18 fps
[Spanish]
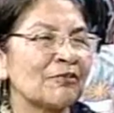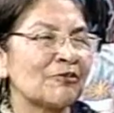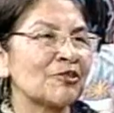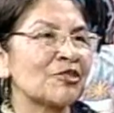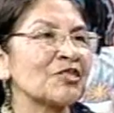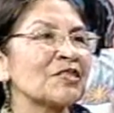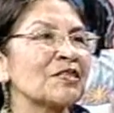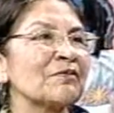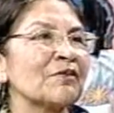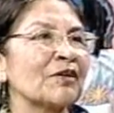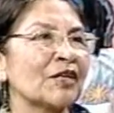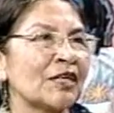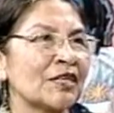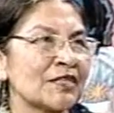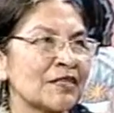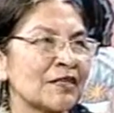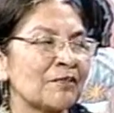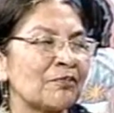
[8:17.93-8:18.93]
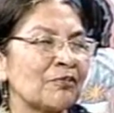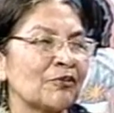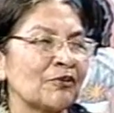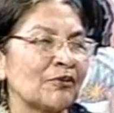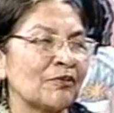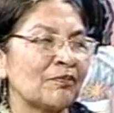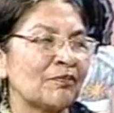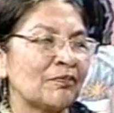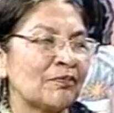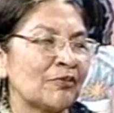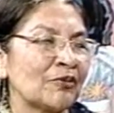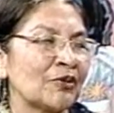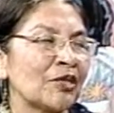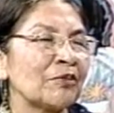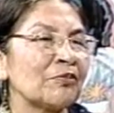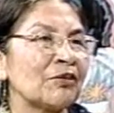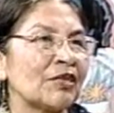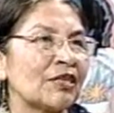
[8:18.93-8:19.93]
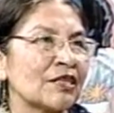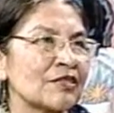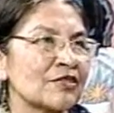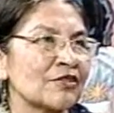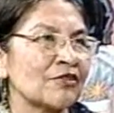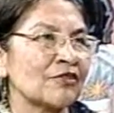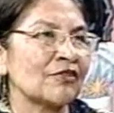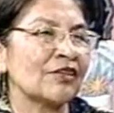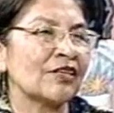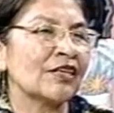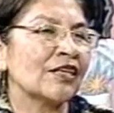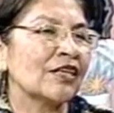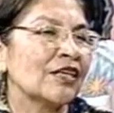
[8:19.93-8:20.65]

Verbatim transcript: muchísimas gracias por, la invitación